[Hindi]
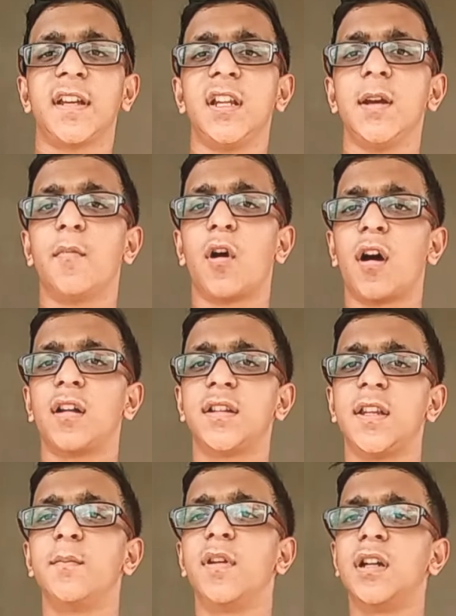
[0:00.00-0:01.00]
लिए बहुत ही
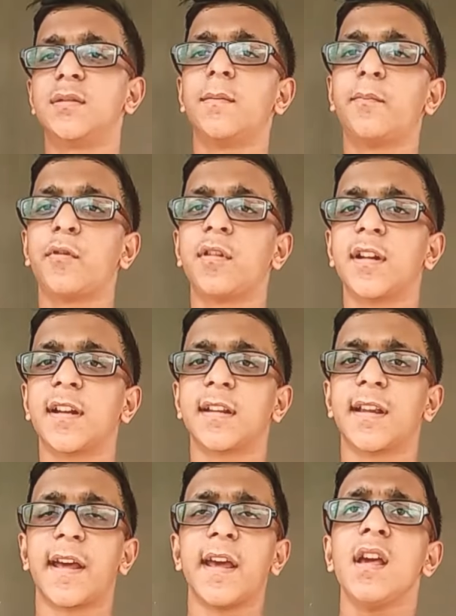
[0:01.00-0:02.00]
महत्वपूर्ण रहता
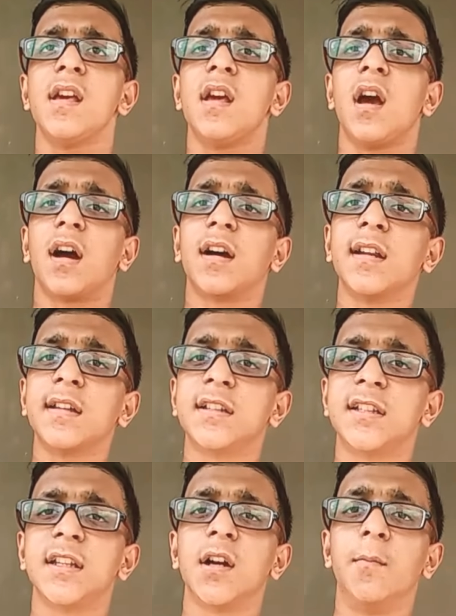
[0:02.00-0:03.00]
है अगर
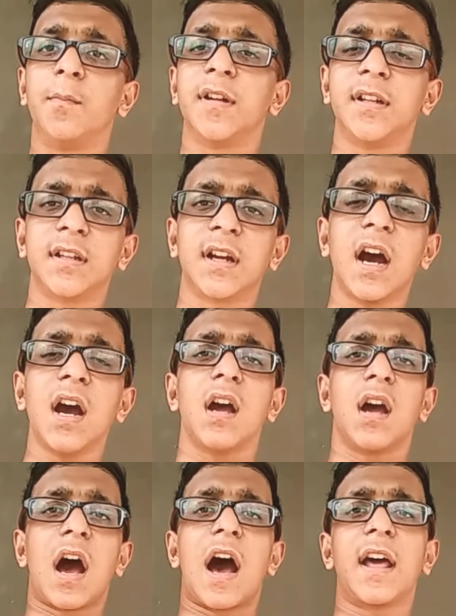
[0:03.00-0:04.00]
किसी कंपनी का
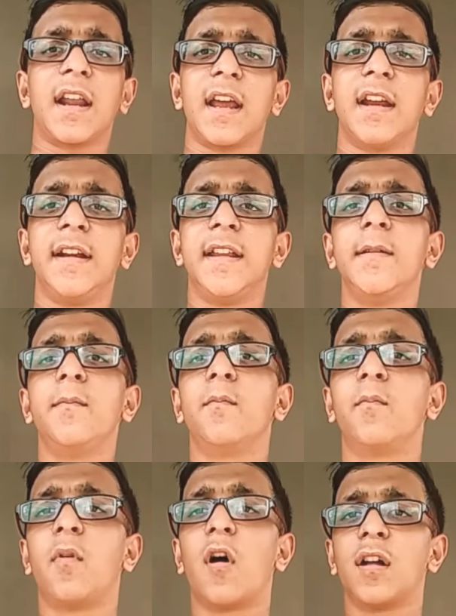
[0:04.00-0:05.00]
आर एंड डी
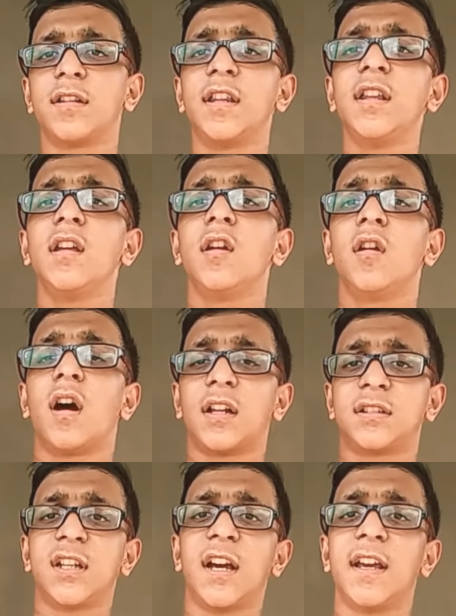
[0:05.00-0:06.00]
बहुत ही
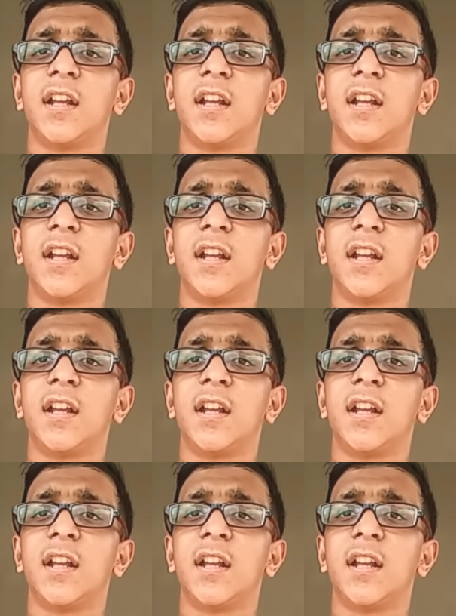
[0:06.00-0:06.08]
अच्छा है